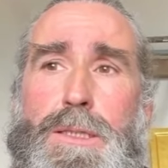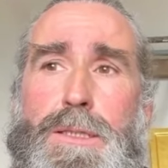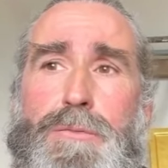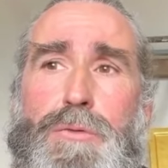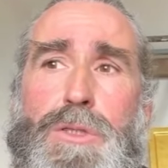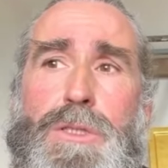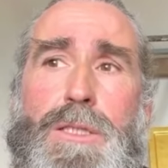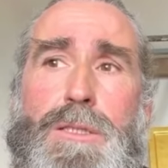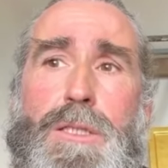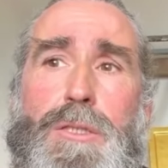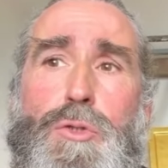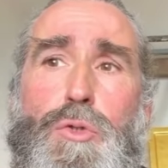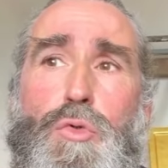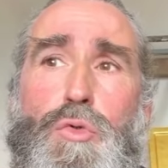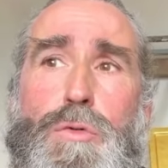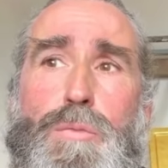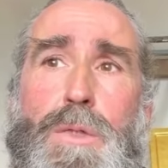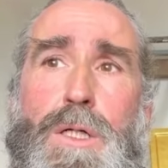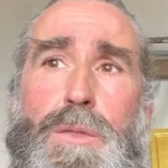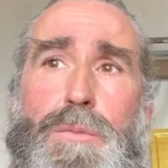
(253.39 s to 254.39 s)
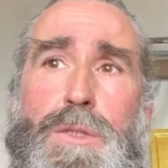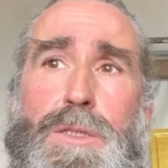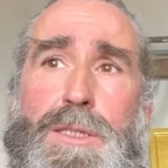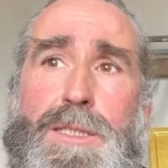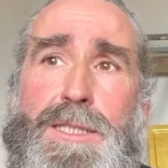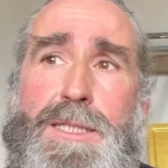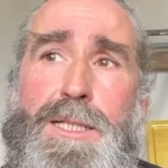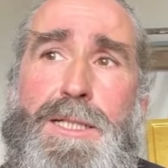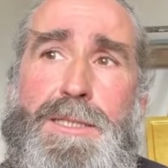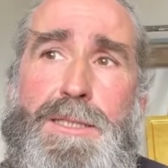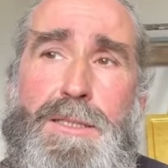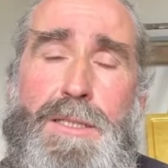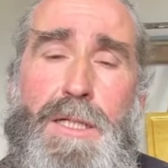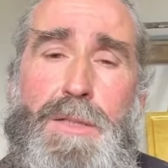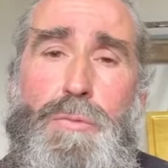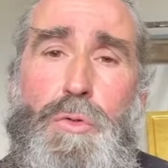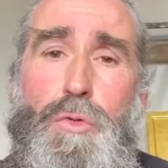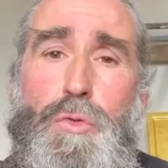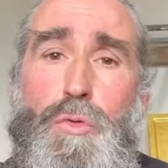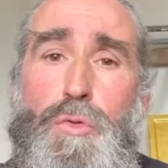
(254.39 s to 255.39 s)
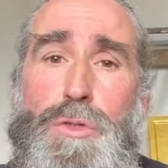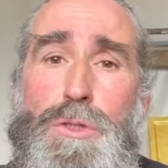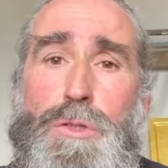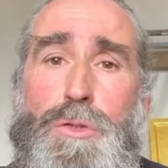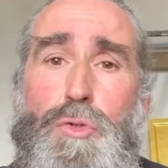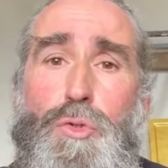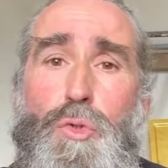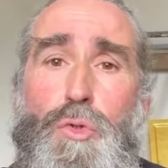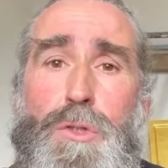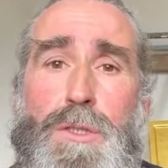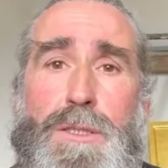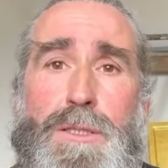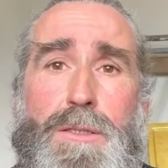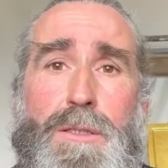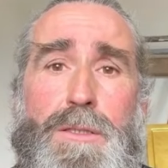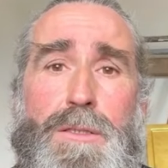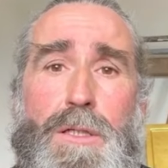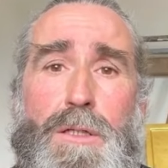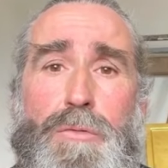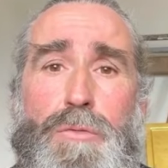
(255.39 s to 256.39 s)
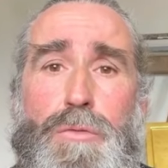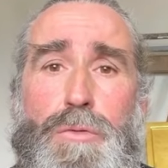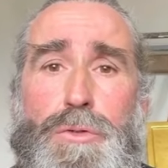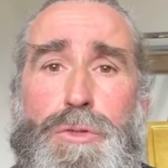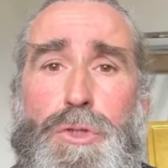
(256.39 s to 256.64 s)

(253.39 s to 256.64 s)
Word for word: И вот этот труд борьбы со страстями, он нужен только для того,